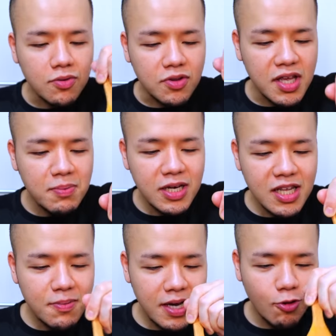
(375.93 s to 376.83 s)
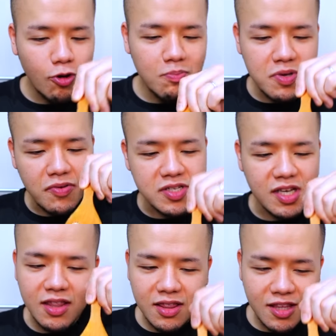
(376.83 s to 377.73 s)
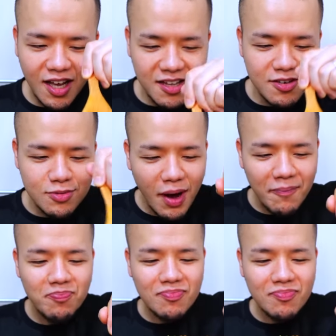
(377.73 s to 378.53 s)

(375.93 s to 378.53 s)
ネバネバコンビは絶対にうまい。